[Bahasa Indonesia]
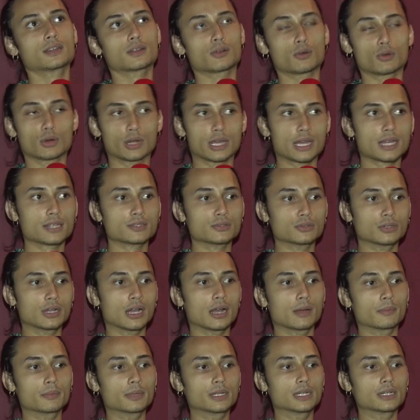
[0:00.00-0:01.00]
kuliah
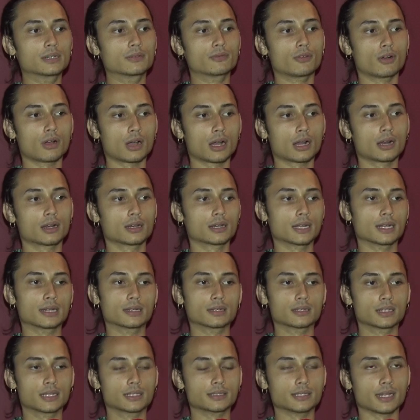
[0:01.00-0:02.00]
juga ambil vokal dan
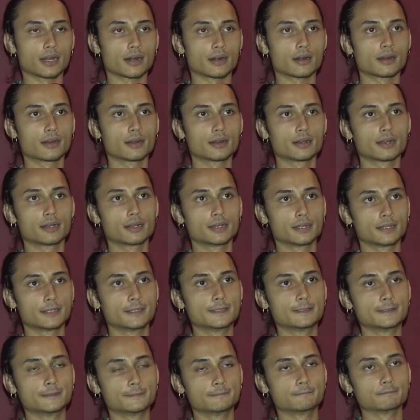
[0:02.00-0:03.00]
gitar
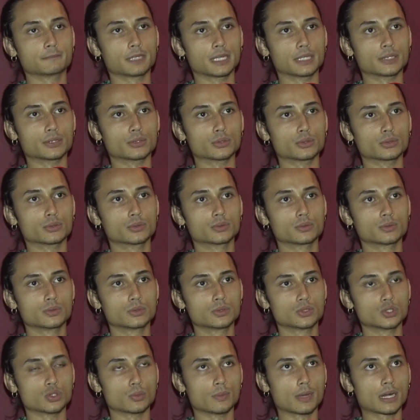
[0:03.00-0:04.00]
gitu
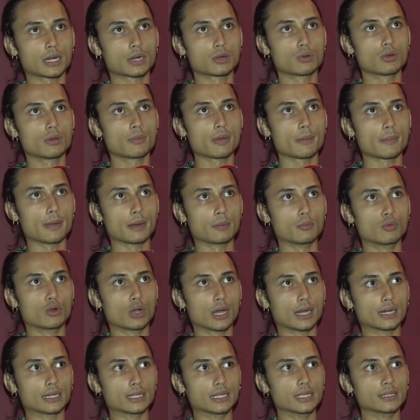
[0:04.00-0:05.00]
cuman gue memang
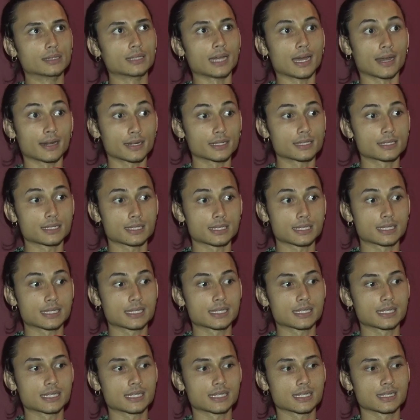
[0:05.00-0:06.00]
bukan gitaris
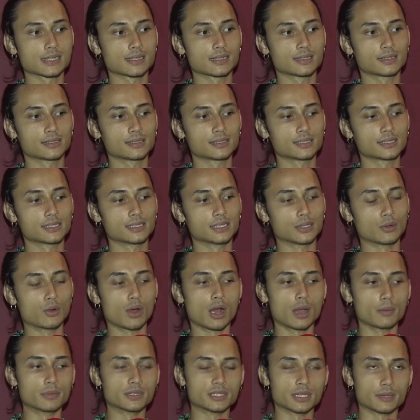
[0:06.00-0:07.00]
gue
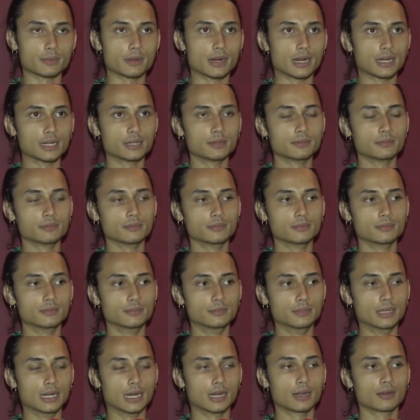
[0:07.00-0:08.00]
nggak bisa berani
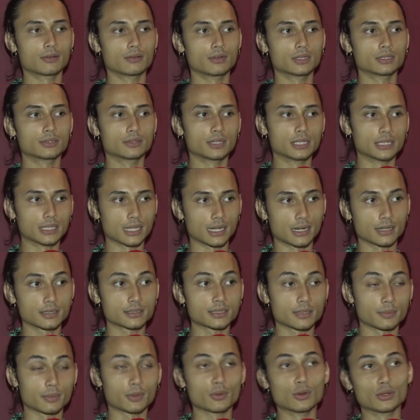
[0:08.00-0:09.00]
bilang gue itu gitaris
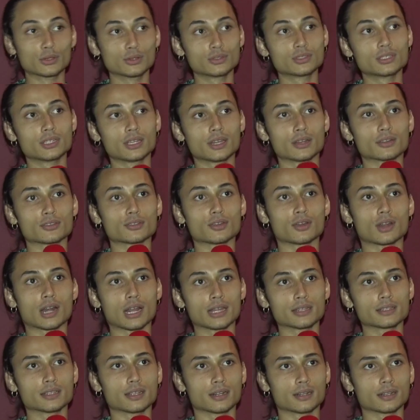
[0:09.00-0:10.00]
tapi gue itu singer
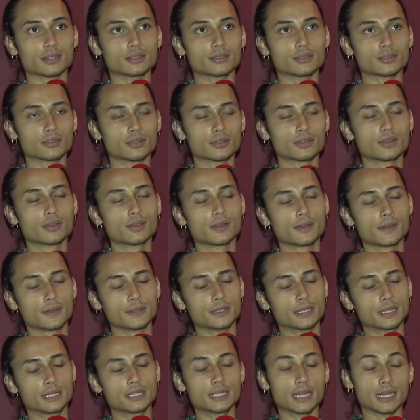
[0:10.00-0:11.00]
songwriter gitu
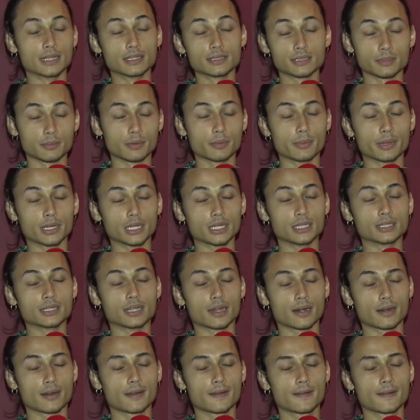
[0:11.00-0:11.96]
jadi nyanyi sambil main gitar